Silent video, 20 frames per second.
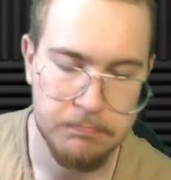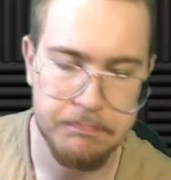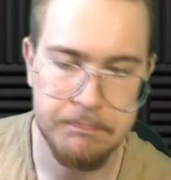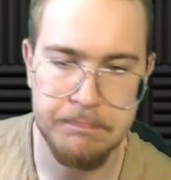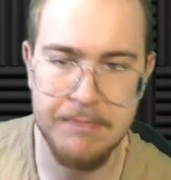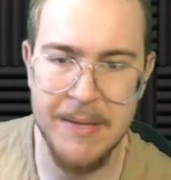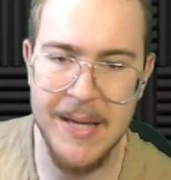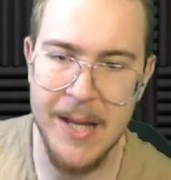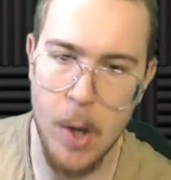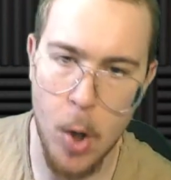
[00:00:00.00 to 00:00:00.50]

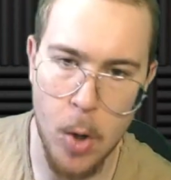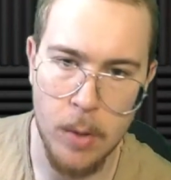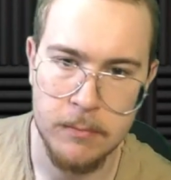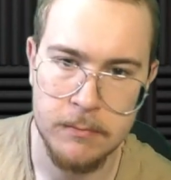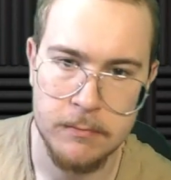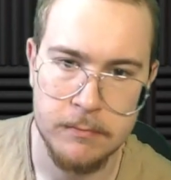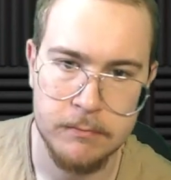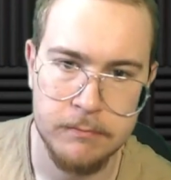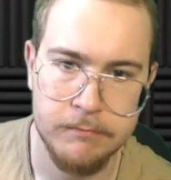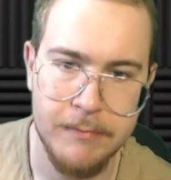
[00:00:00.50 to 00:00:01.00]

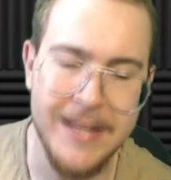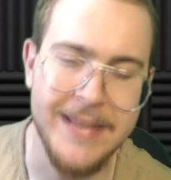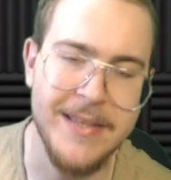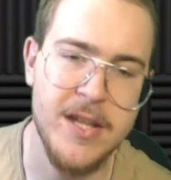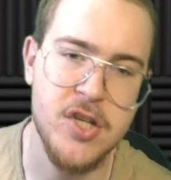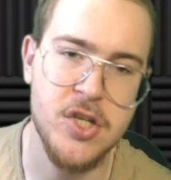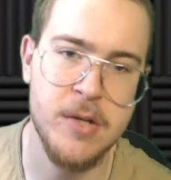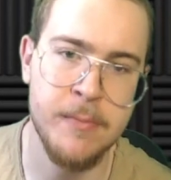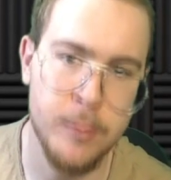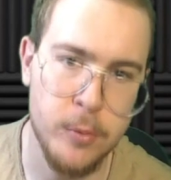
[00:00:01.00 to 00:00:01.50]
Però,
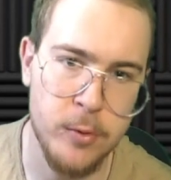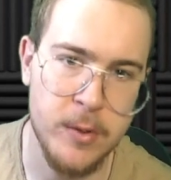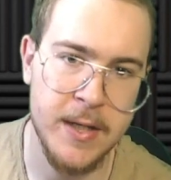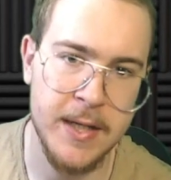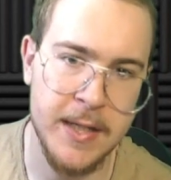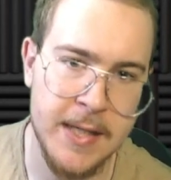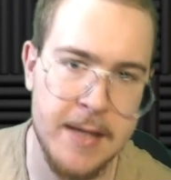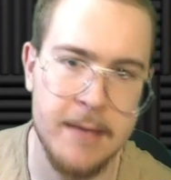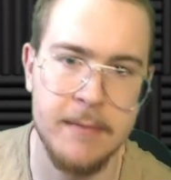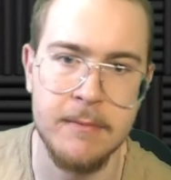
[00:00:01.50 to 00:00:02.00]
mettici
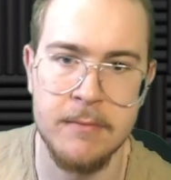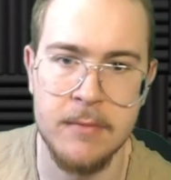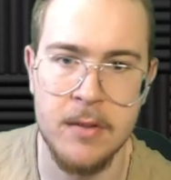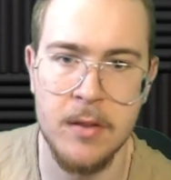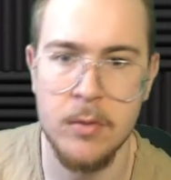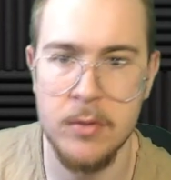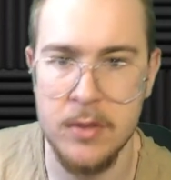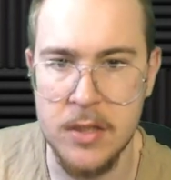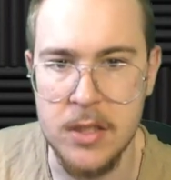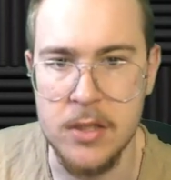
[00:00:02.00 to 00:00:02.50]
pure che te
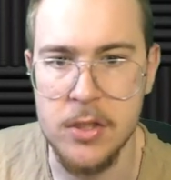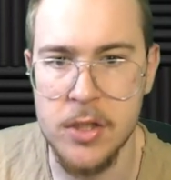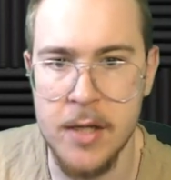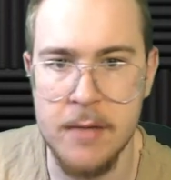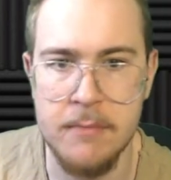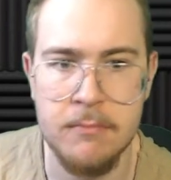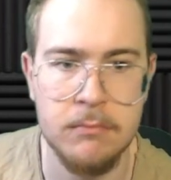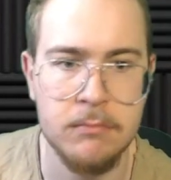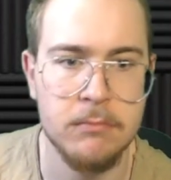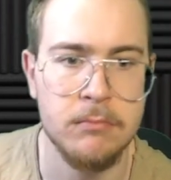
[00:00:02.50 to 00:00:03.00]
lo
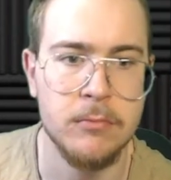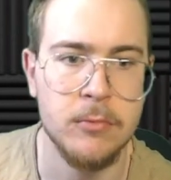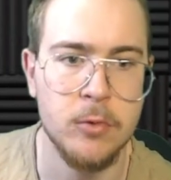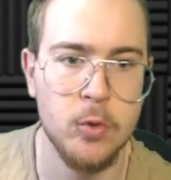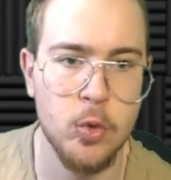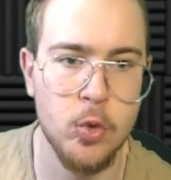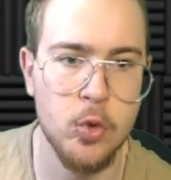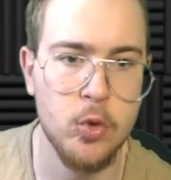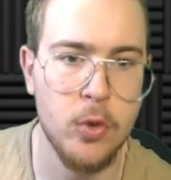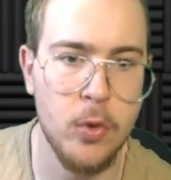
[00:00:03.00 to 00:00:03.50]
dice
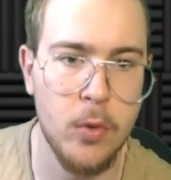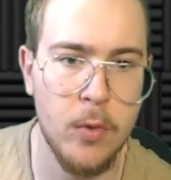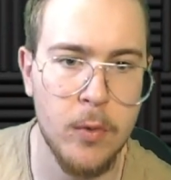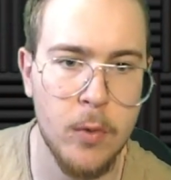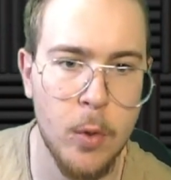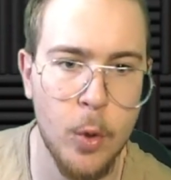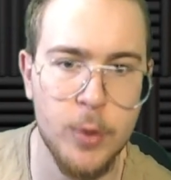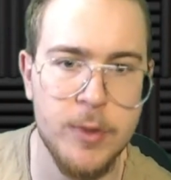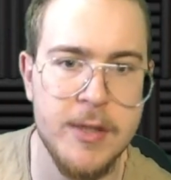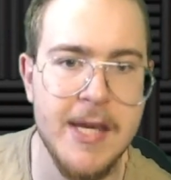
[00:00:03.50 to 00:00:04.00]

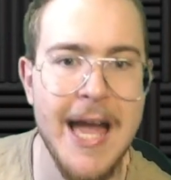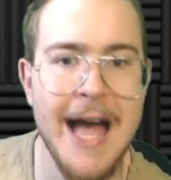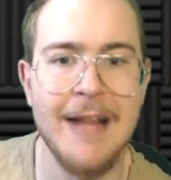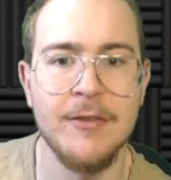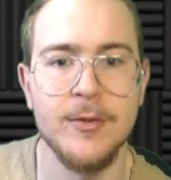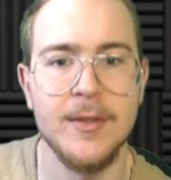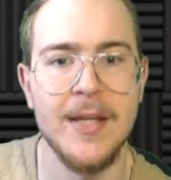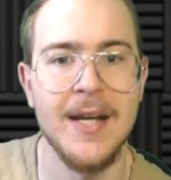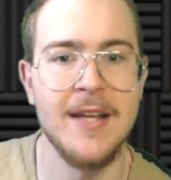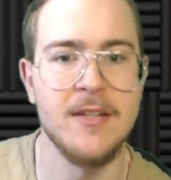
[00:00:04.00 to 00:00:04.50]
uno
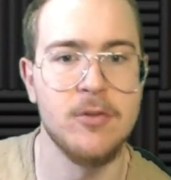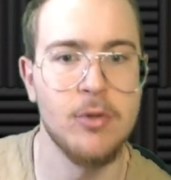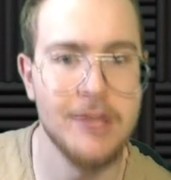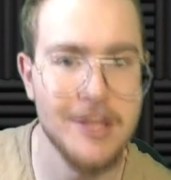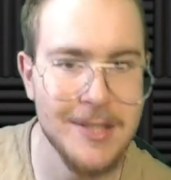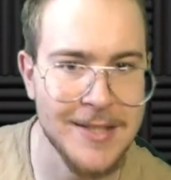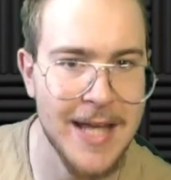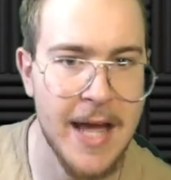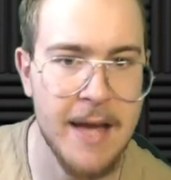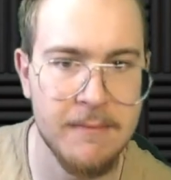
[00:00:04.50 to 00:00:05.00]
odiato dalla
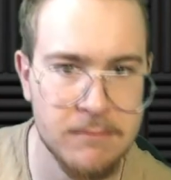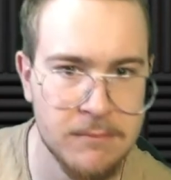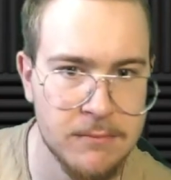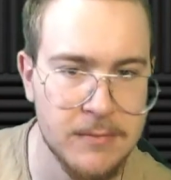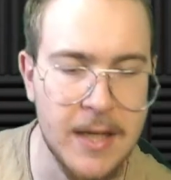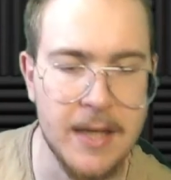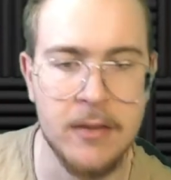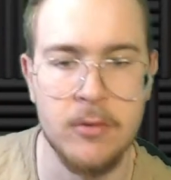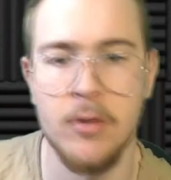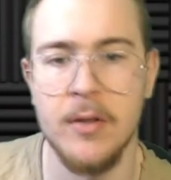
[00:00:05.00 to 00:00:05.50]
società,
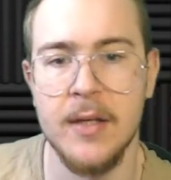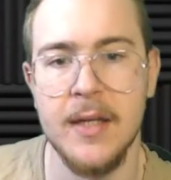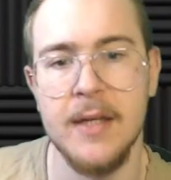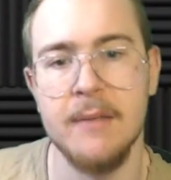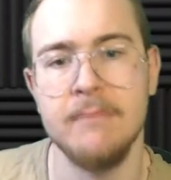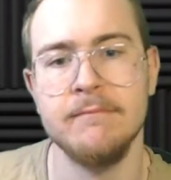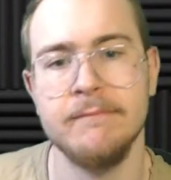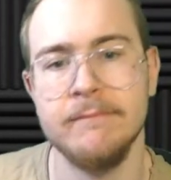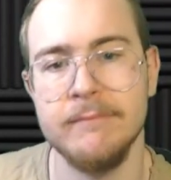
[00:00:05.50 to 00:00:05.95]
ecco che